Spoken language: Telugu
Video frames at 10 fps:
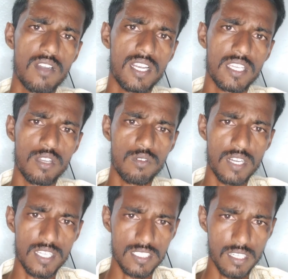రావడానికి
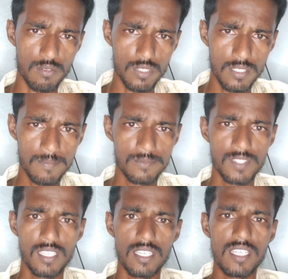ఎక్కువగా ఆస్కారం ఉంది
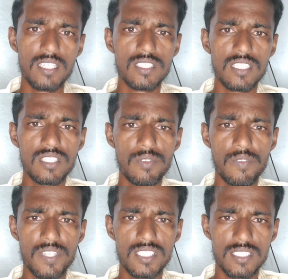ఈ జెర్సీ
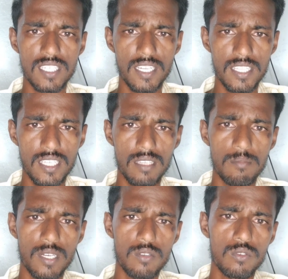ఫిఫ్టీ సిక్స్ అనేది
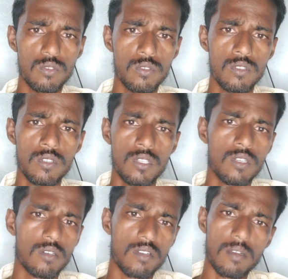మనకు
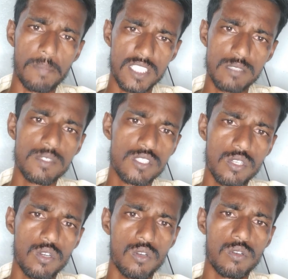
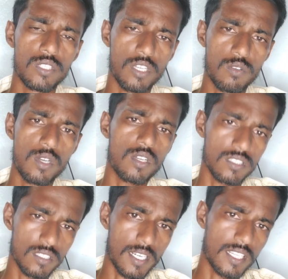పచ్చిమిర్చిలో ఎక్కువ
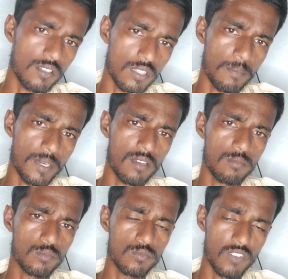కటింగ్లు
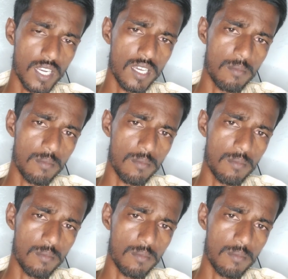తెంపడం వల్ల